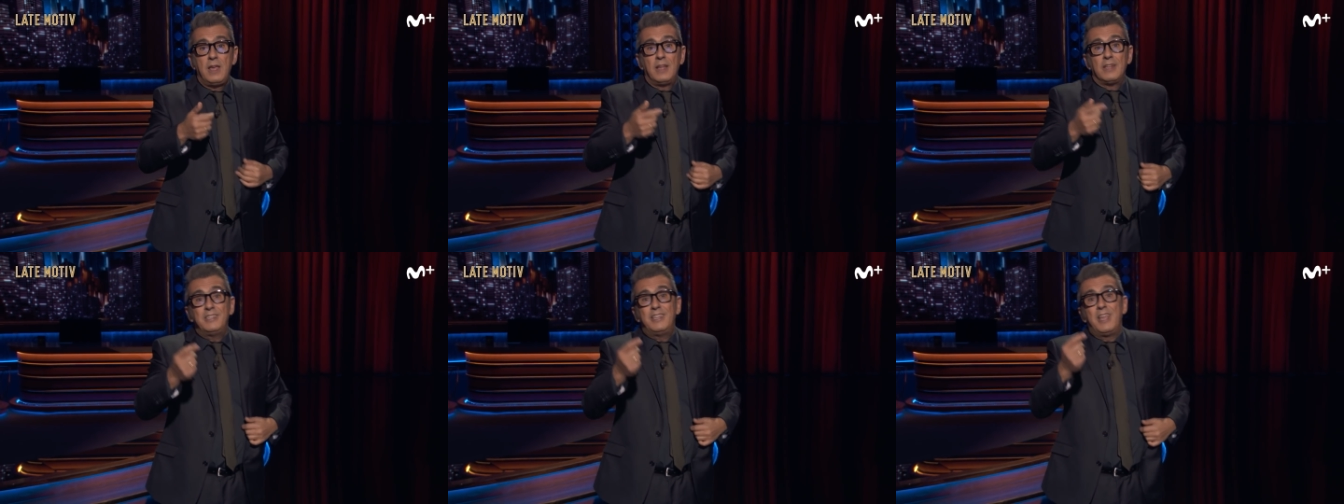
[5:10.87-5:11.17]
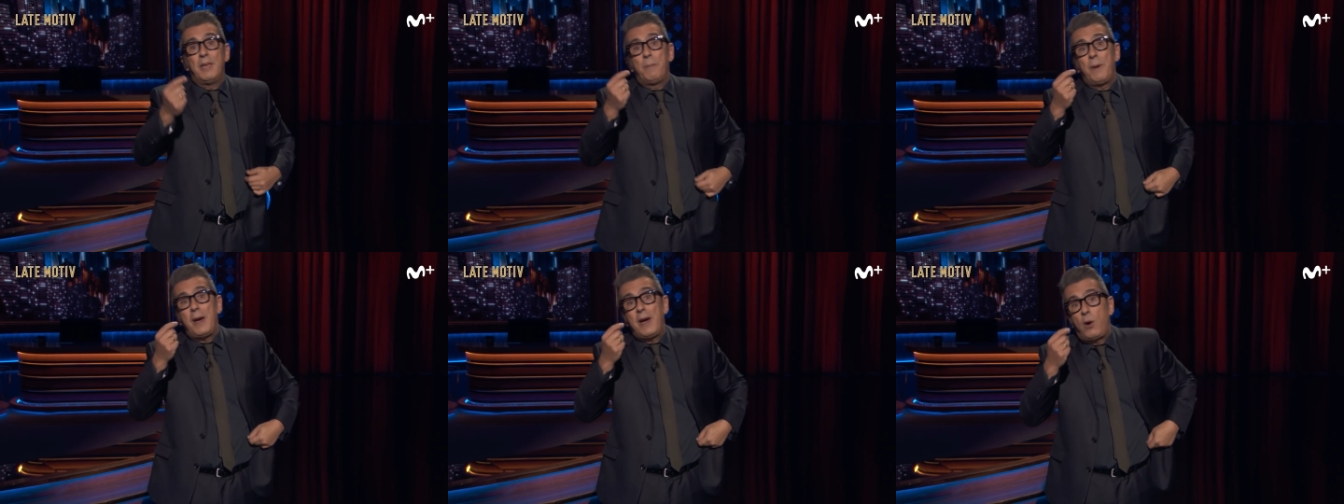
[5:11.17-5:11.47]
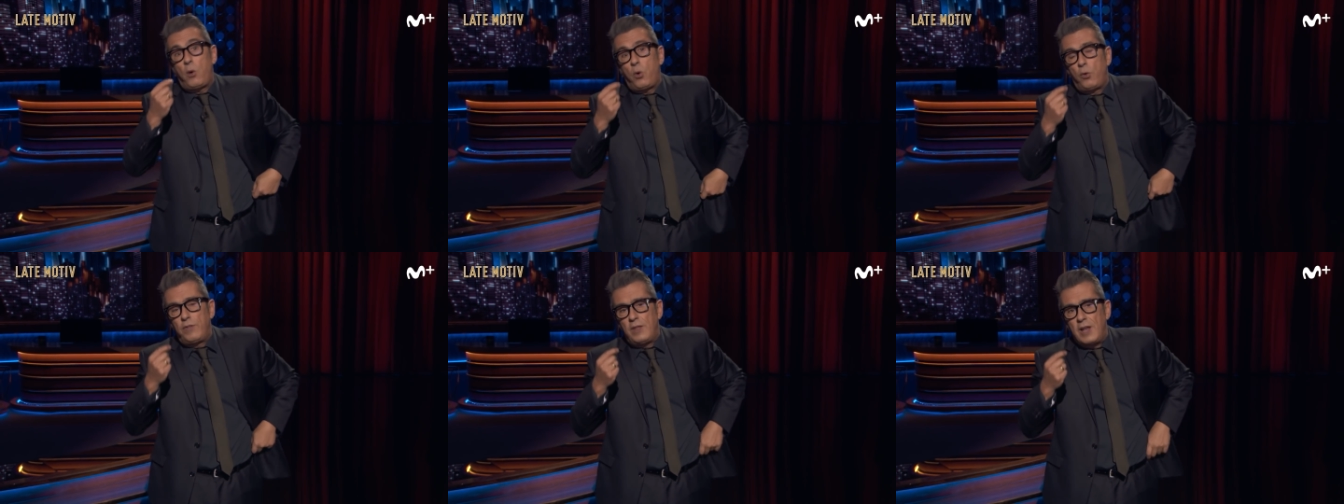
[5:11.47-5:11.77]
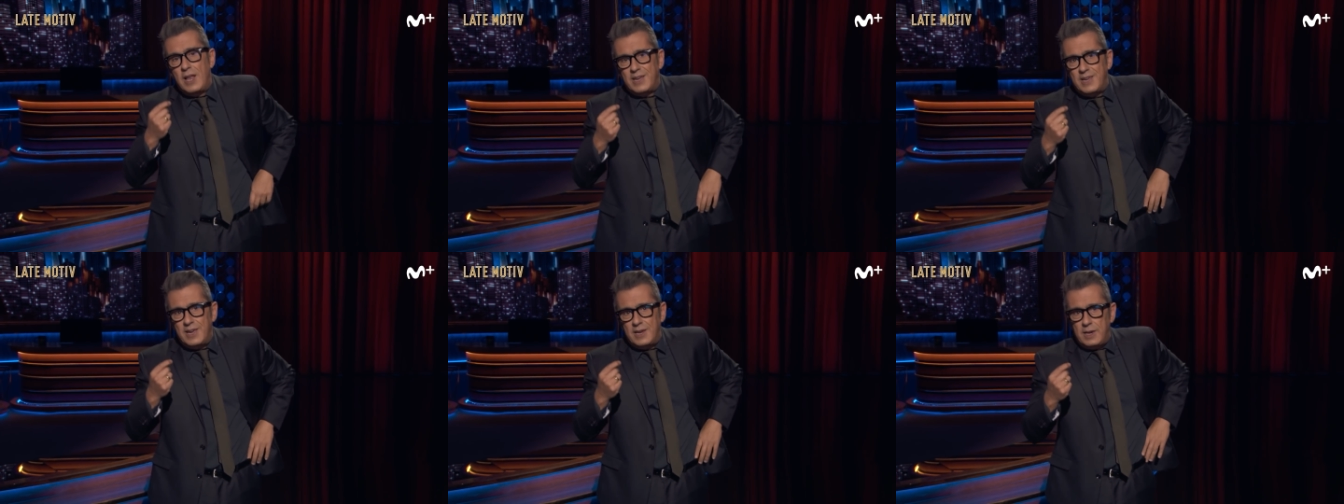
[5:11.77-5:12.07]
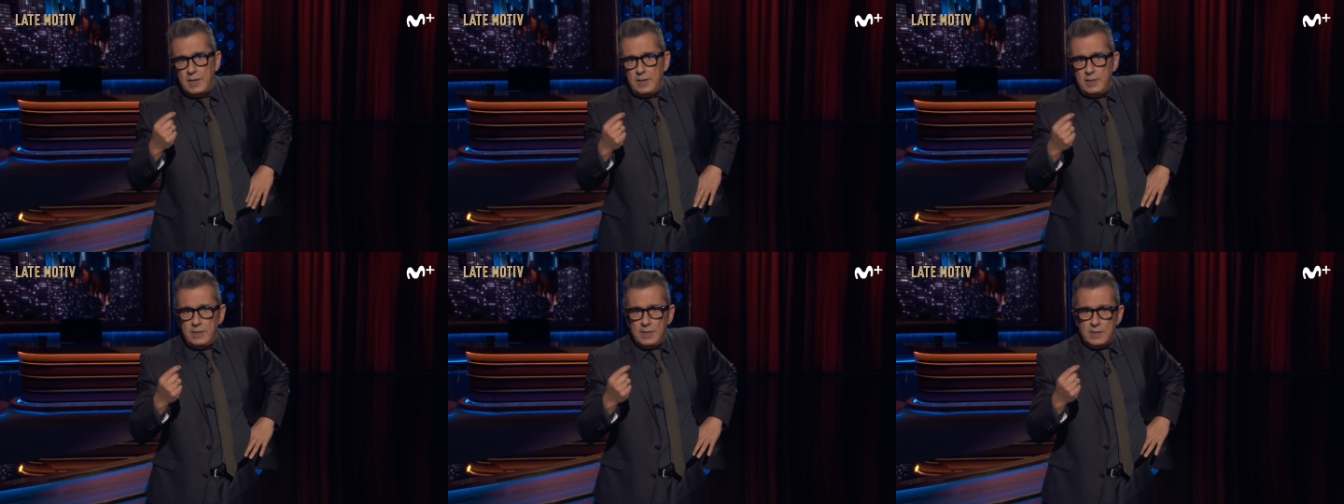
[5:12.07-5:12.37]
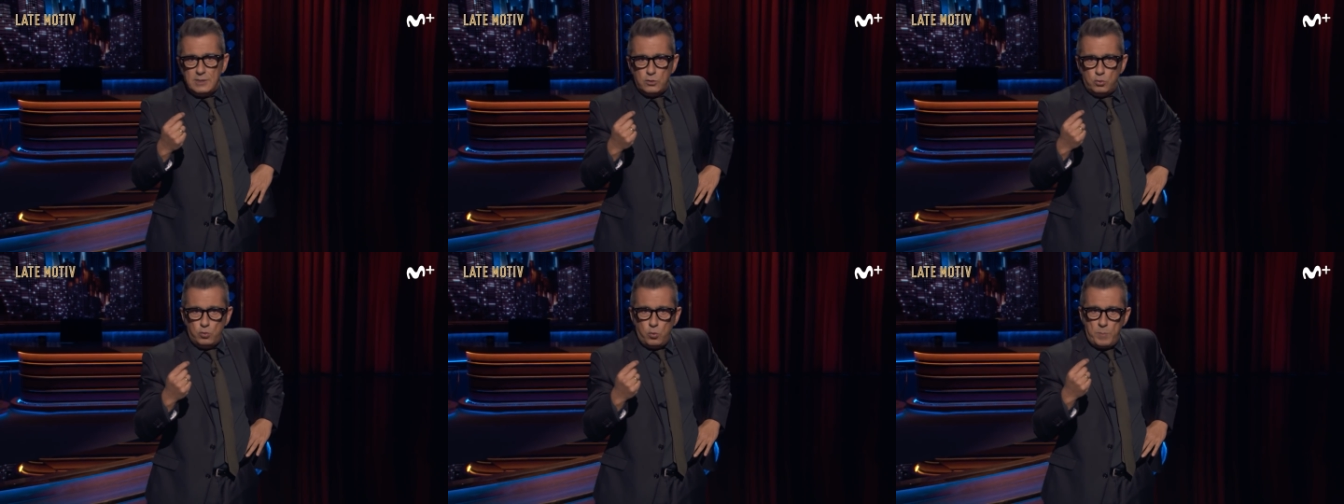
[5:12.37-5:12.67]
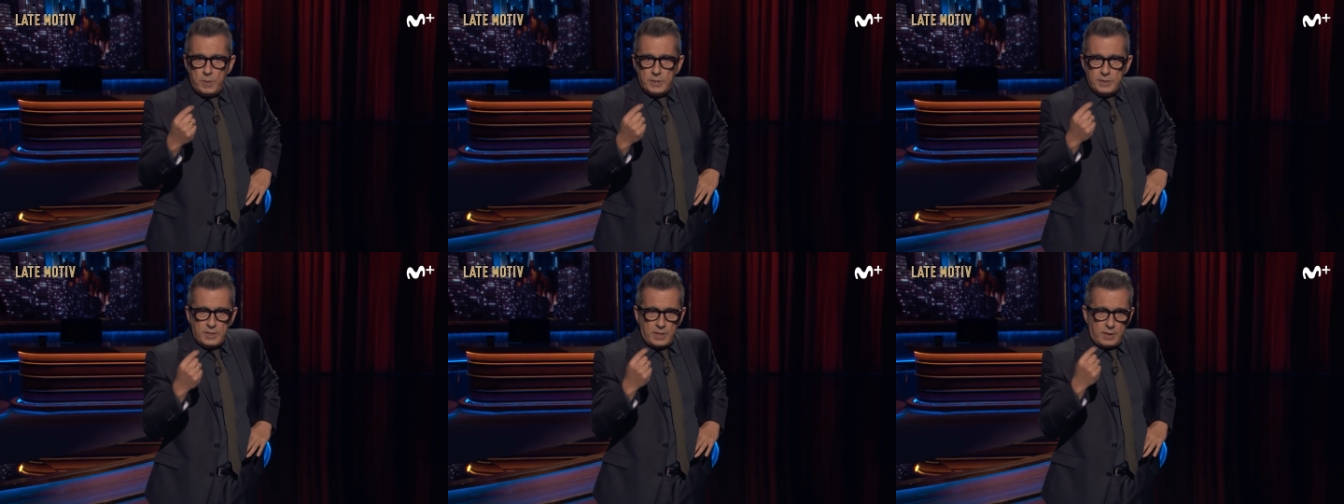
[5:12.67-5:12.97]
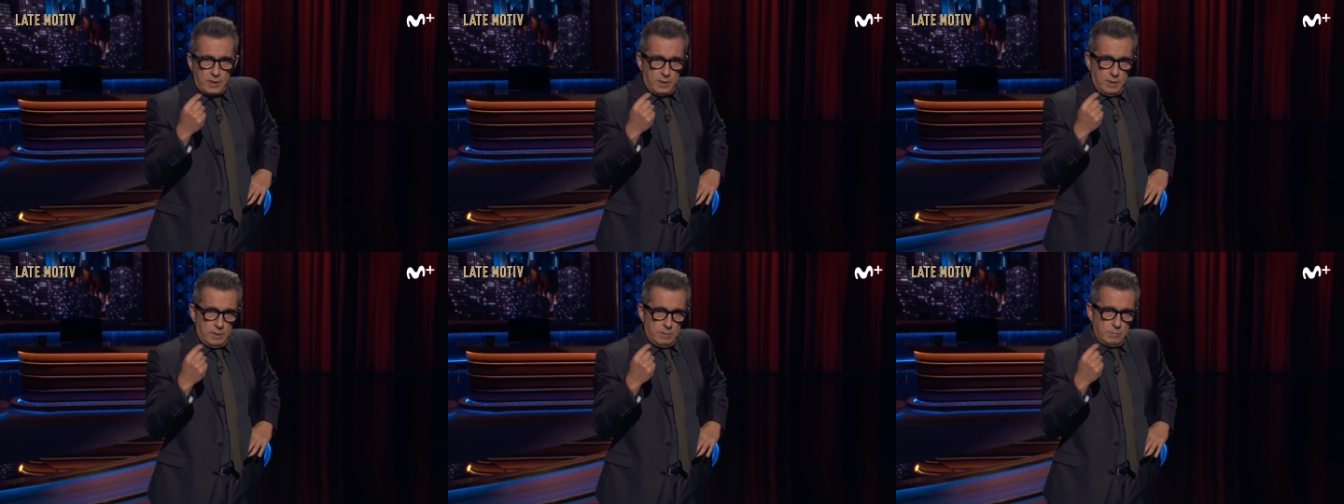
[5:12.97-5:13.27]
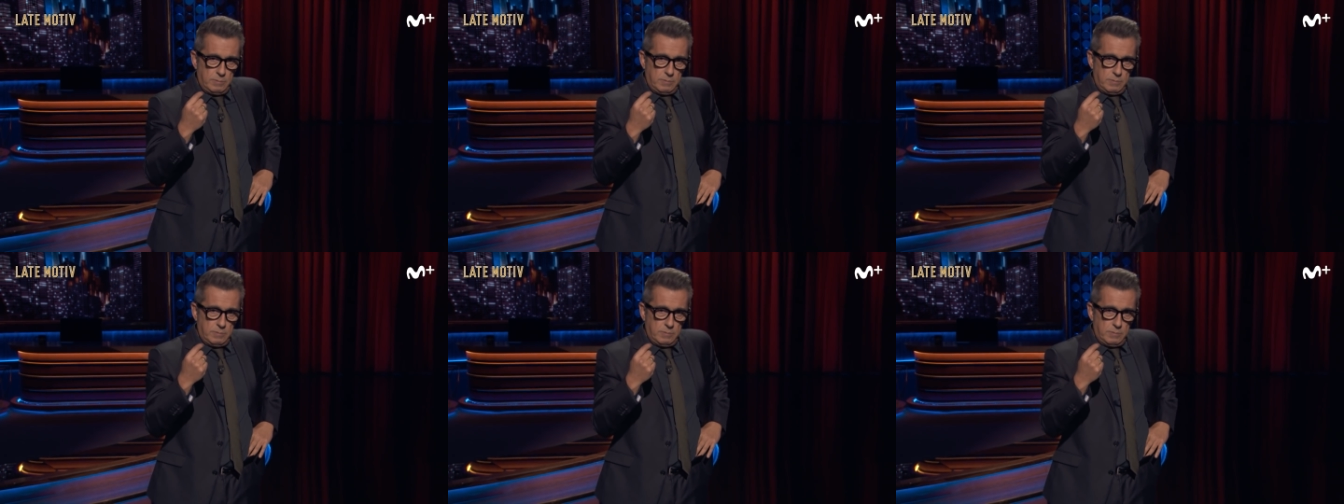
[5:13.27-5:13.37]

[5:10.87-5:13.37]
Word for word: debajo de la que querías tú mandarle